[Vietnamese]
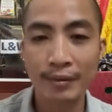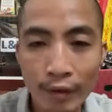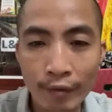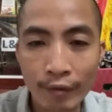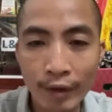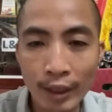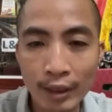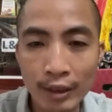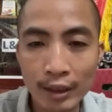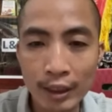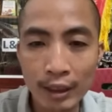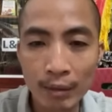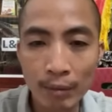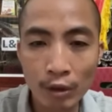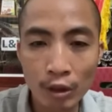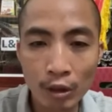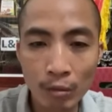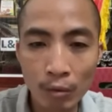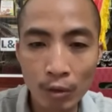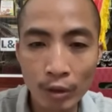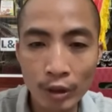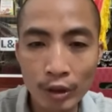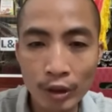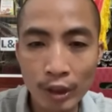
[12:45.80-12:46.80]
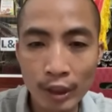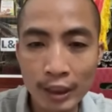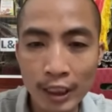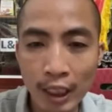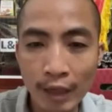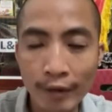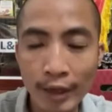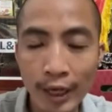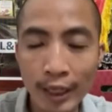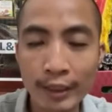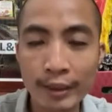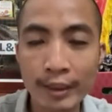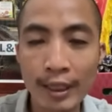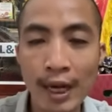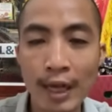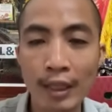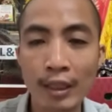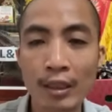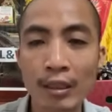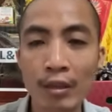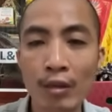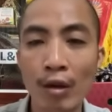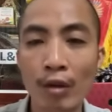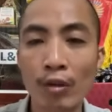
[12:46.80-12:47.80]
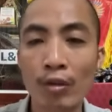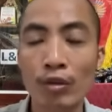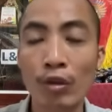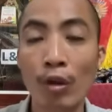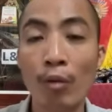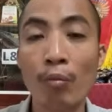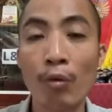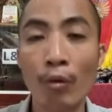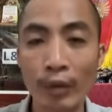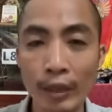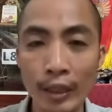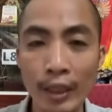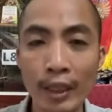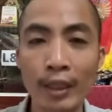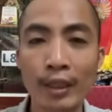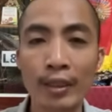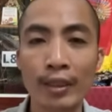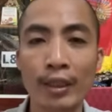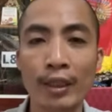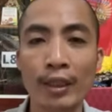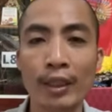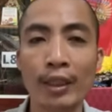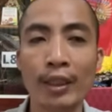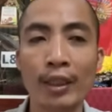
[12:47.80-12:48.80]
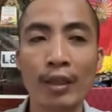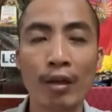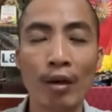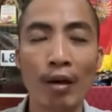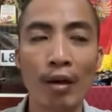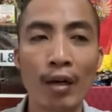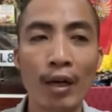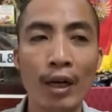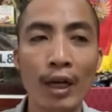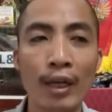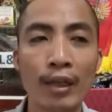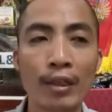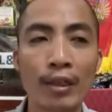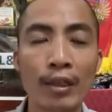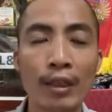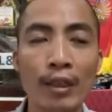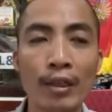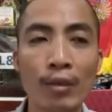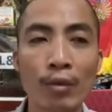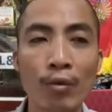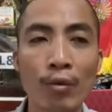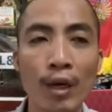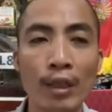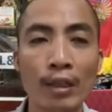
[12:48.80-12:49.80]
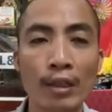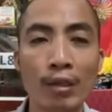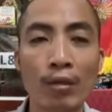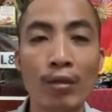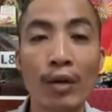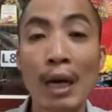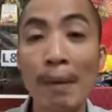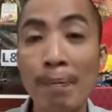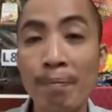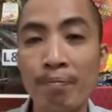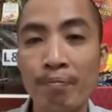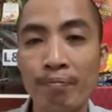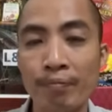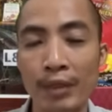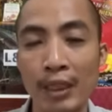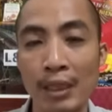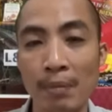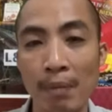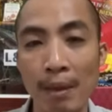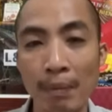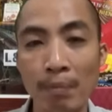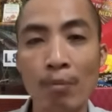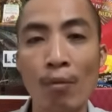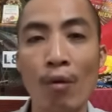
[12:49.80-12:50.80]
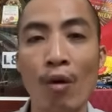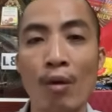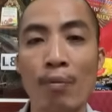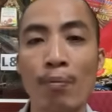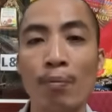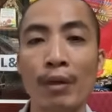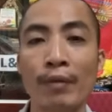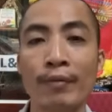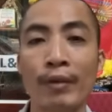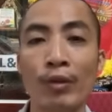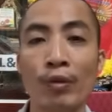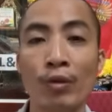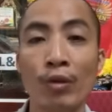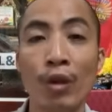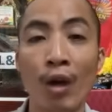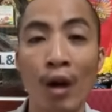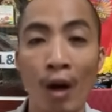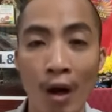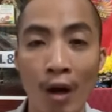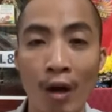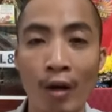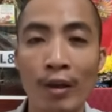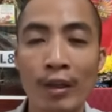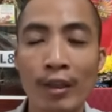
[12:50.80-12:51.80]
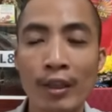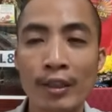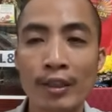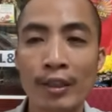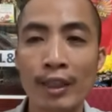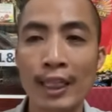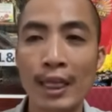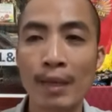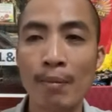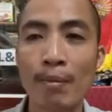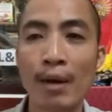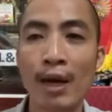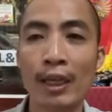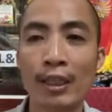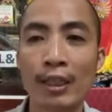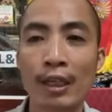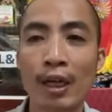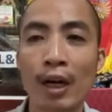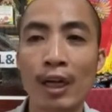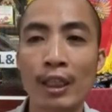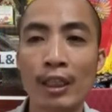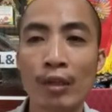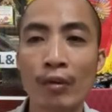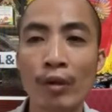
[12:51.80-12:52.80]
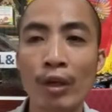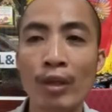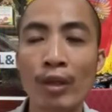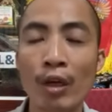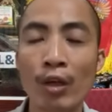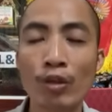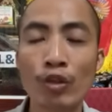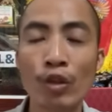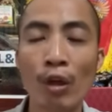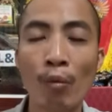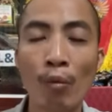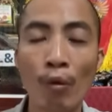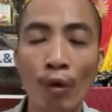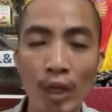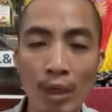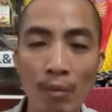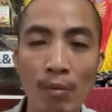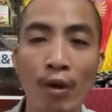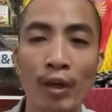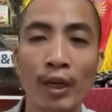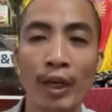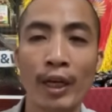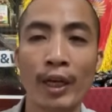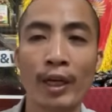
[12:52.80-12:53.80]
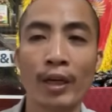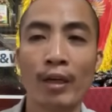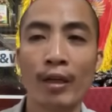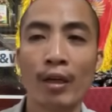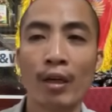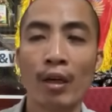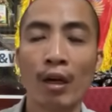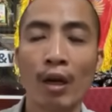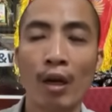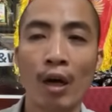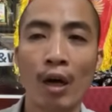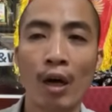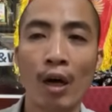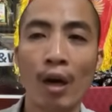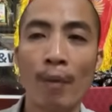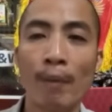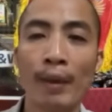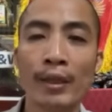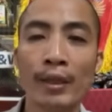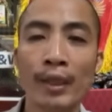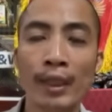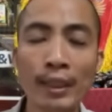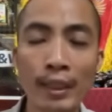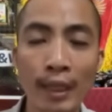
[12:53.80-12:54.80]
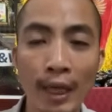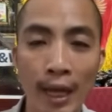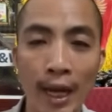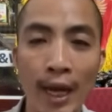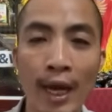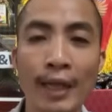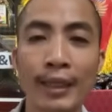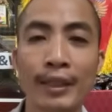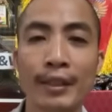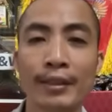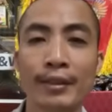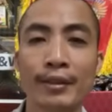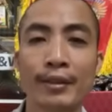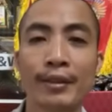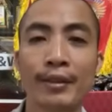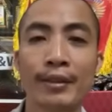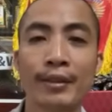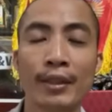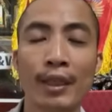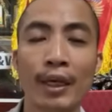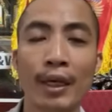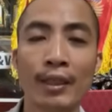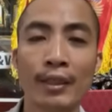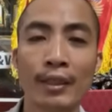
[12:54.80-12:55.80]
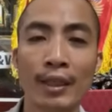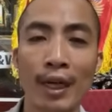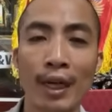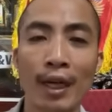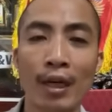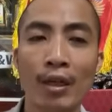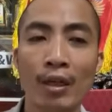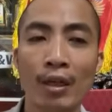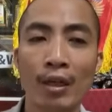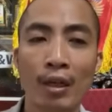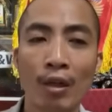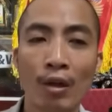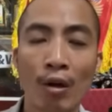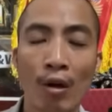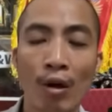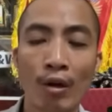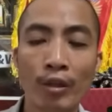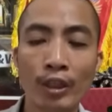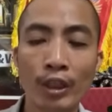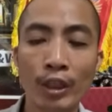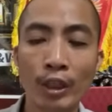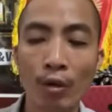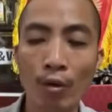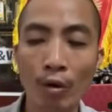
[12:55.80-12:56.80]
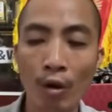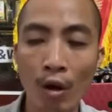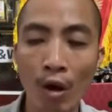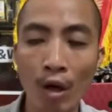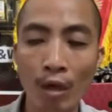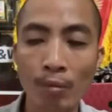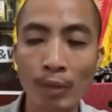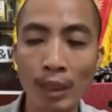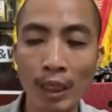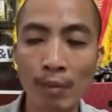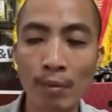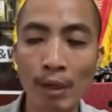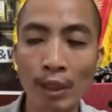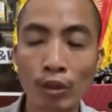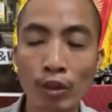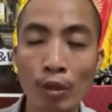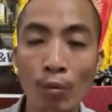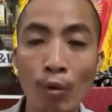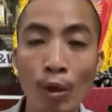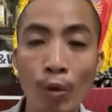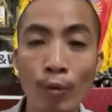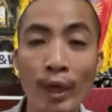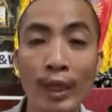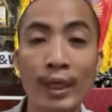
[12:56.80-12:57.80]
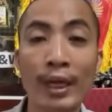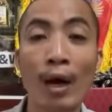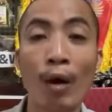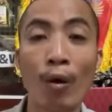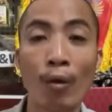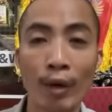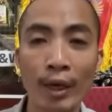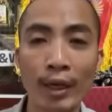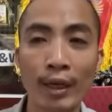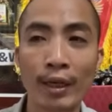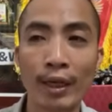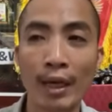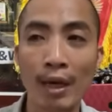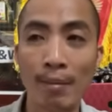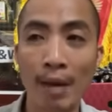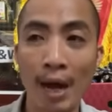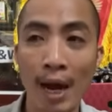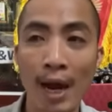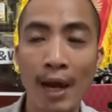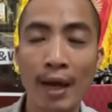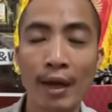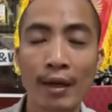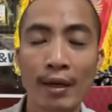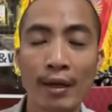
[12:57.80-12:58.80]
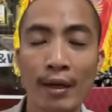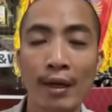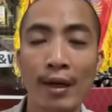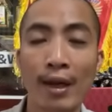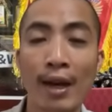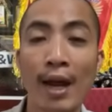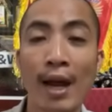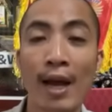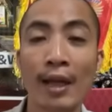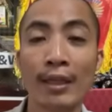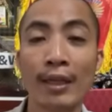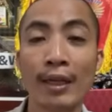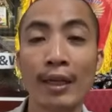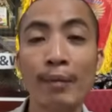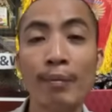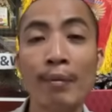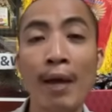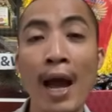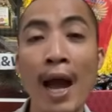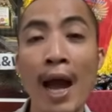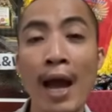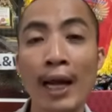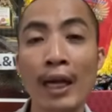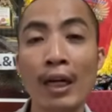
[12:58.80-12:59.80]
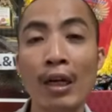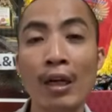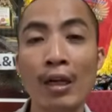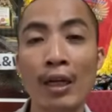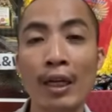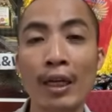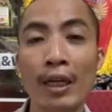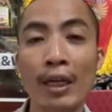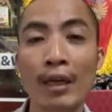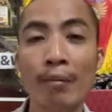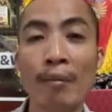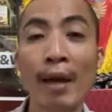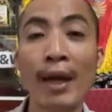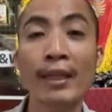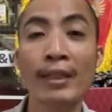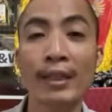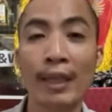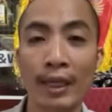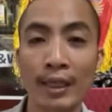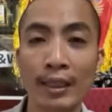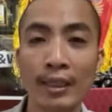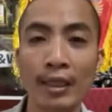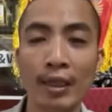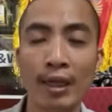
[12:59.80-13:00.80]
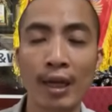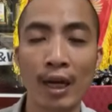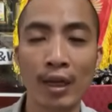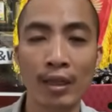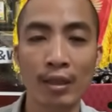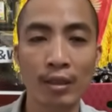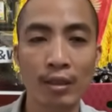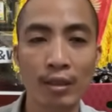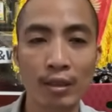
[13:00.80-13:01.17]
văn chi bị sổ mũi chữa sao vậy anh dạ những con sổ mũi ấy, thì nó là liên quan tới hô hấp thì bắt buộc mình phải dùng thuốc ho thế nhưng mà ở trong cái ngưỡng sổ mũi là một này hòm mãn tính là hai thấy chưa có nhiều con bị cái bệnh sổ mũi quẹt cầu ấy là ba là những cái ba cái cái cái bệnh đấy ấy, là